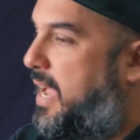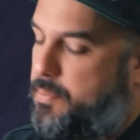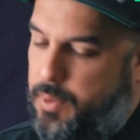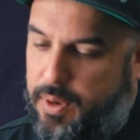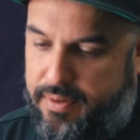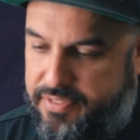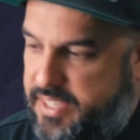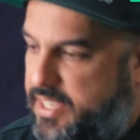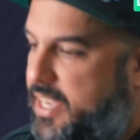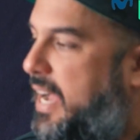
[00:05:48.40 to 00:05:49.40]
hay prueba
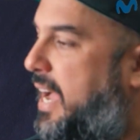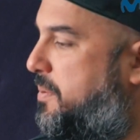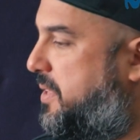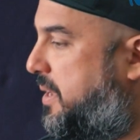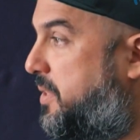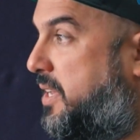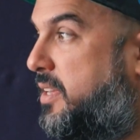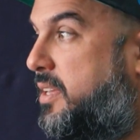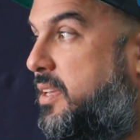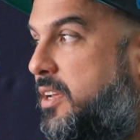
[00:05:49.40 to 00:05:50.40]
física, hay vitaminas.
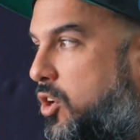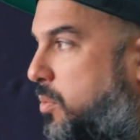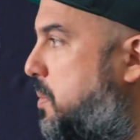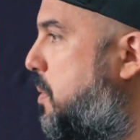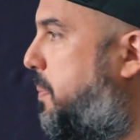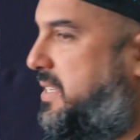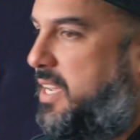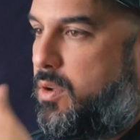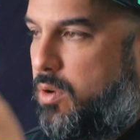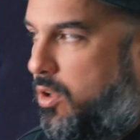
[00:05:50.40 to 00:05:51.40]
Lo mismo pasa
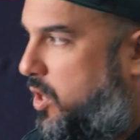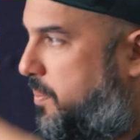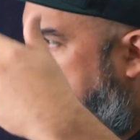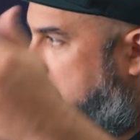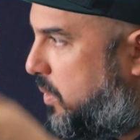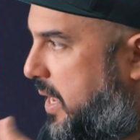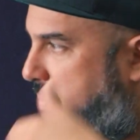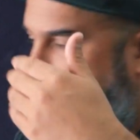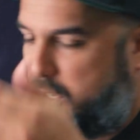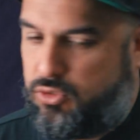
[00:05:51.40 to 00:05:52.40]
en Ecuador, en Paraguay,
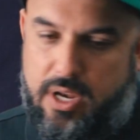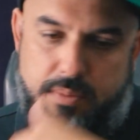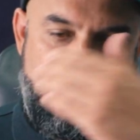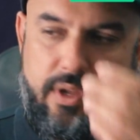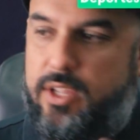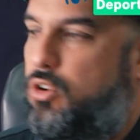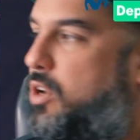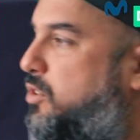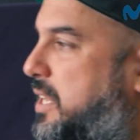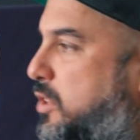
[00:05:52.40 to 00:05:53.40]
en Venezuela, en Bolivia, en todos
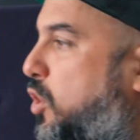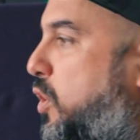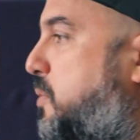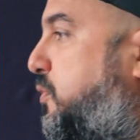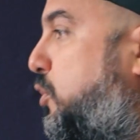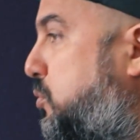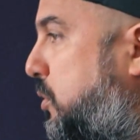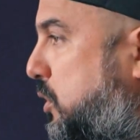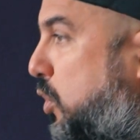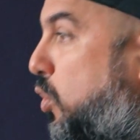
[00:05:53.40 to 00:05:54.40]
lados. O sea, todo el
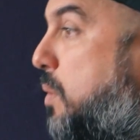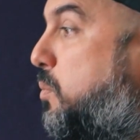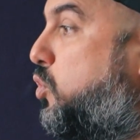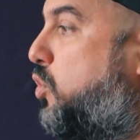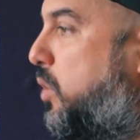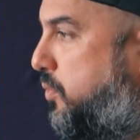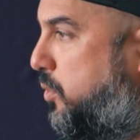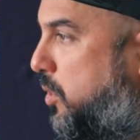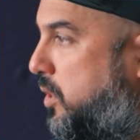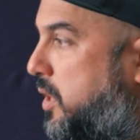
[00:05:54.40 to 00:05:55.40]
fútbol, todo el mundo del
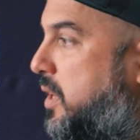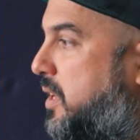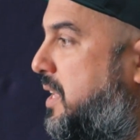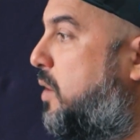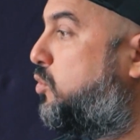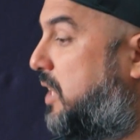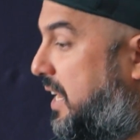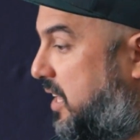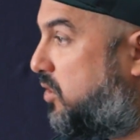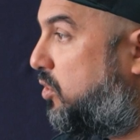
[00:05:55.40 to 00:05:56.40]
fútbol ya usa
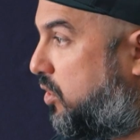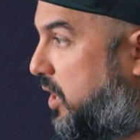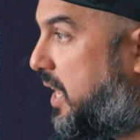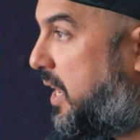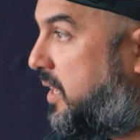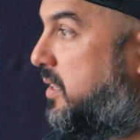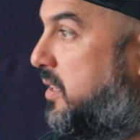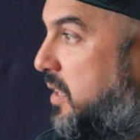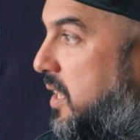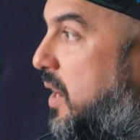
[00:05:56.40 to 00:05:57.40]
la tecnología
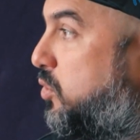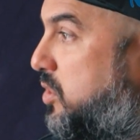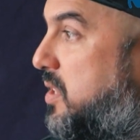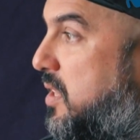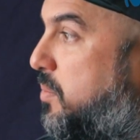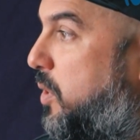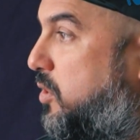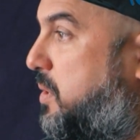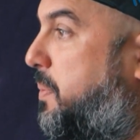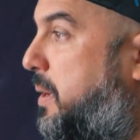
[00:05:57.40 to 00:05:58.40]
y ya usa este tipo de cosas